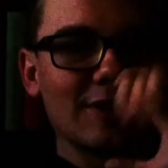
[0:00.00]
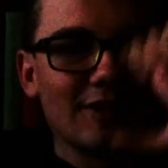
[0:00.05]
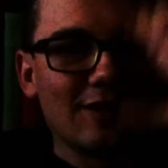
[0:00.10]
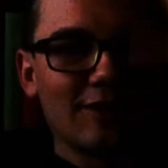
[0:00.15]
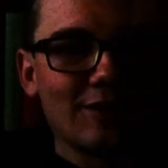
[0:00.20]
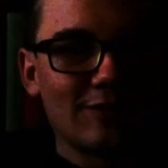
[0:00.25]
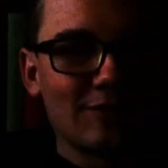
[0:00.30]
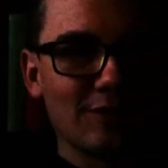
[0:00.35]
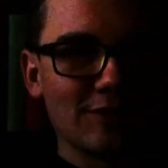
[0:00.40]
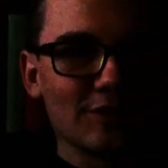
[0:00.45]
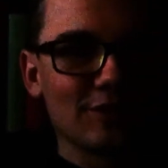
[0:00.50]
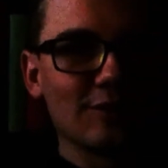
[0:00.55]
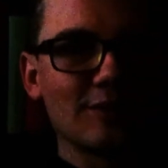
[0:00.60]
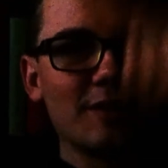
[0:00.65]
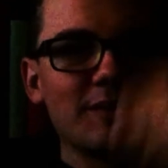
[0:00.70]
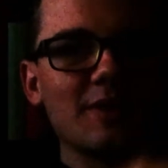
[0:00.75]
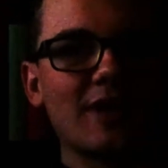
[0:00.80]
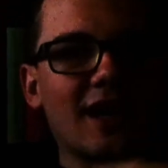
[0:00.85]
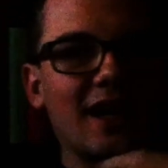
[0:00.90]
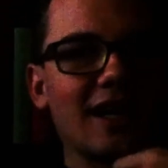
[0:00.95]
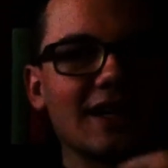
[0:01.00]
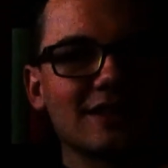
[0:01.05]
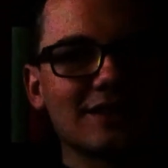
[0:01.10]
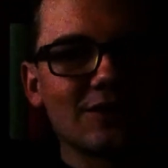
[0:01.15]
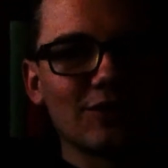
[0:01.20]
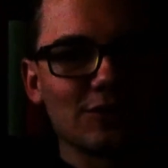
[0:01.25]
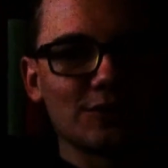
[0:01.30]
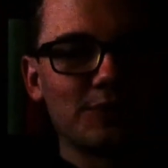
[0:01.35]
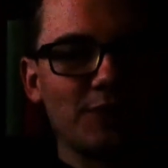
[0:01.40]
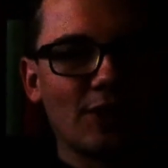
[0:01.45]
mówię, otworzyłem
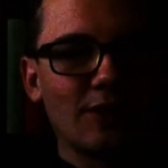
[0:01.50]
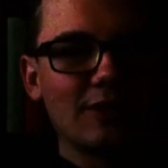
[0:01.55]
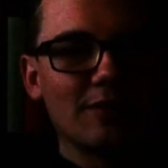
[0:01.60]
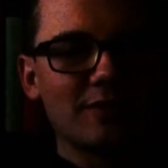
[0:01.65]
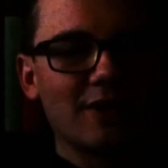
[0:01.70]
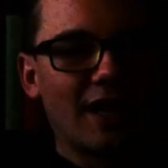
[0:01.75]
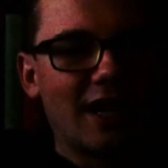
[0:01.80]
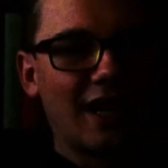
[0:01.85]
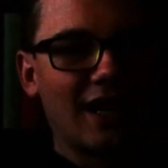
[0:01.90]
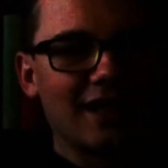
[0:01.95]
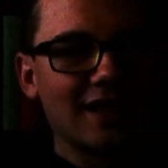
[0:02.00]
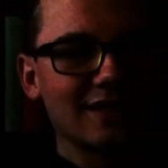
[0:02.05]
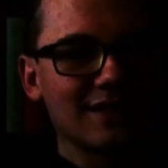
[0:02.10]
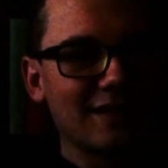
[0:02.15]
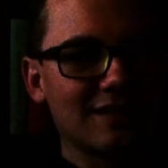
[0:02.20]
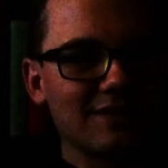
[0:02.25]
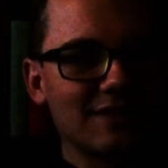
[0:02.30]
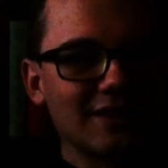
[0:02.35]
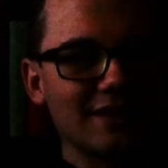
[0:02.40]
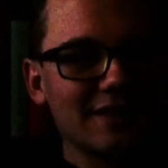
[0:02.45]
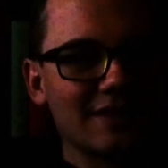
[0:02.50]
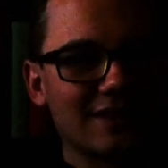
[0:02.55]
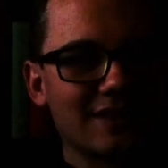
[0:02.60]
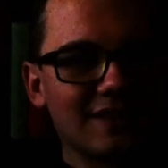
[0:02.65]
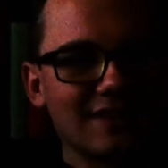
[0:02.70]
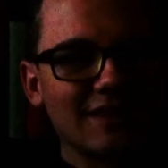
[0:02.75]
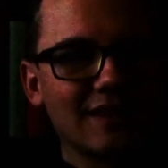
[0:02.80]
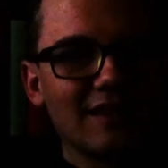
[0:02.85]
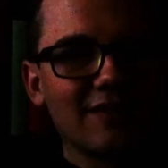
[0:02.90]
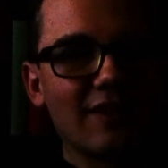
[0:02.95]
kask, rozpiąłem kask,
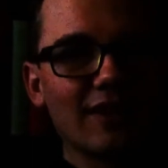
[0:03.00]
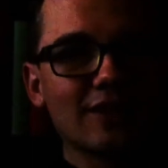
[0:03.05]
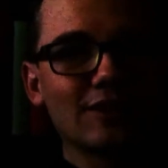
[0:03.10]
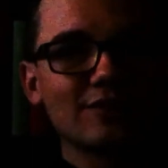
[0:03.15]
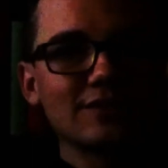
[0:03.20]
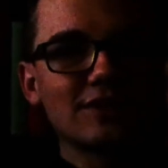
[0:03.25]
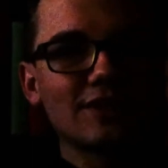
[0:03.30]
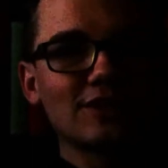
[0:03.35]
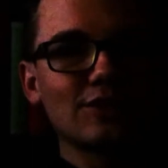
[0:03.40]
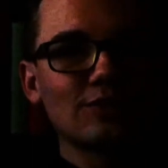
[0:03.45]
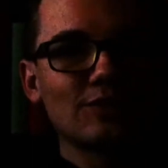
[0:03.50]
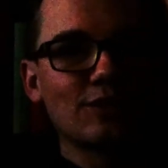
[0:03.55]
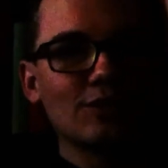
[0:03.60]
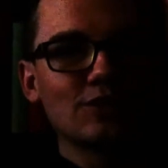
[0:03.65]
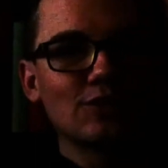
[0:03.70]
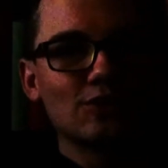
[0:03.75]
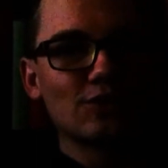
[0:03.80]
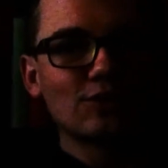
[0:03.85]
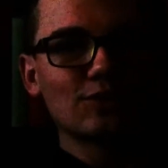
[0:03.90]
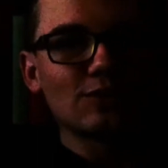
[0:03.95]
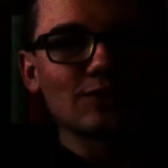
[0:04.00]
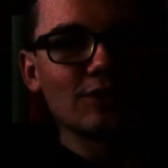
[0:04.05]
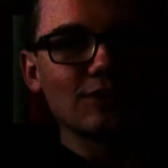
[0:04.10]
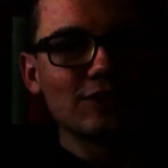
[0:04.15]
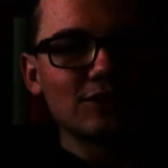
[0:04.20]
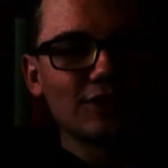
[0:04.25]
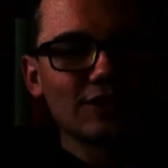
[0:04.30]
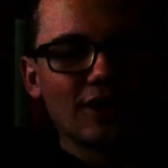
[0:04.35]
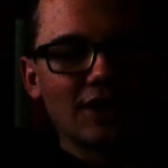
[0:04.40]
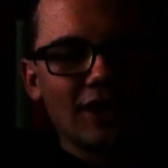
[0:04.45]
więc de facto wystarczyło go
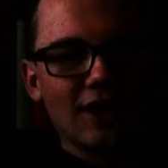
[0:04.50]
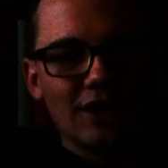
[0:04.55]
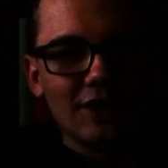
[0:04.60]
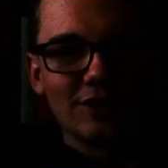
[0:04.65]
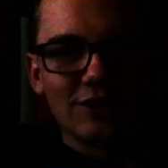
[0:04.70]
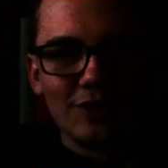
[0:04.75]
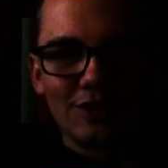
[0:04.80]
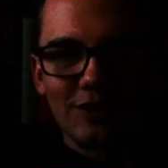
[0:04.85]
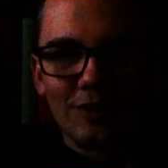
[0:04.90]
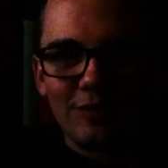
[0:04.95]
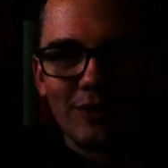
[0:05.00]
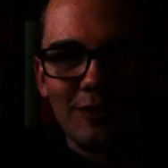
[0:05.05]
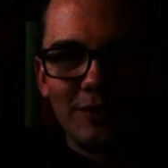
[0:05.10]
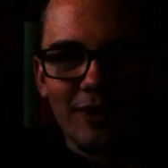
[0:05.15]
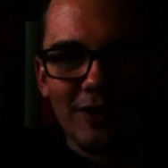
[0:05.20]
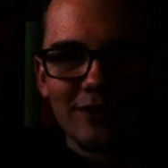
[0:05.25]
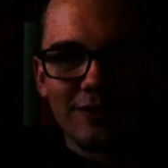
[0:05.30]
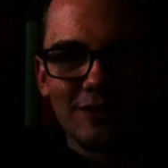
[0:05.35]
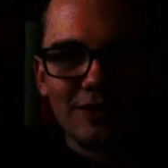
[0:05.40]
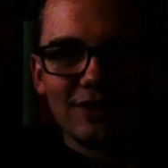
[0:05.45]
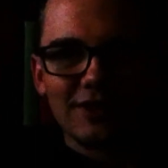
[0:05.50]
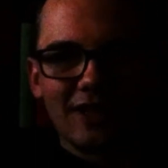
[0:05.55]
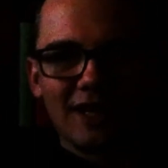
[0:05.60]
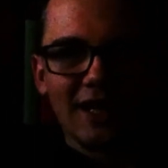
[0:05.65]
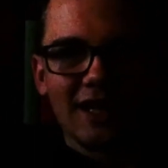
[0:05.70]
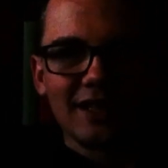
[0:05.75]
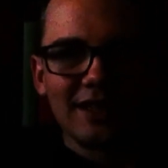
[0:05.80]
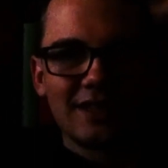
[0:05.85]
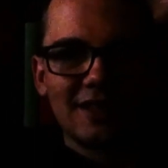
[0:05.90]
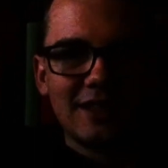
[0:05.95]
zsunąć. Co zrobili
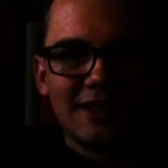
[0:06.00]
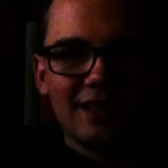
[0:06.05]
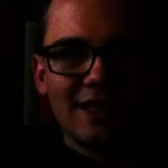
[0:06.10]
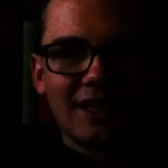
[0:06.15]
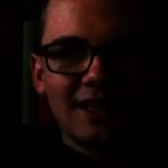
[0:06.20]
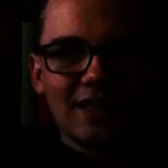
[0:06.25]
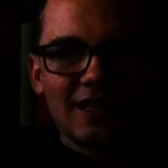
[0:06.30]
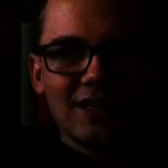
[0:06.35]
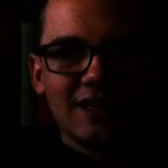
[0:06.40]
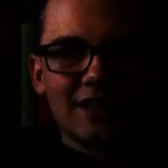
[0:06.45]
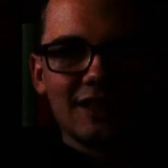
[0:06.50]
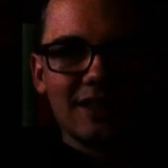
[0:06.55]
pracownicy karetki?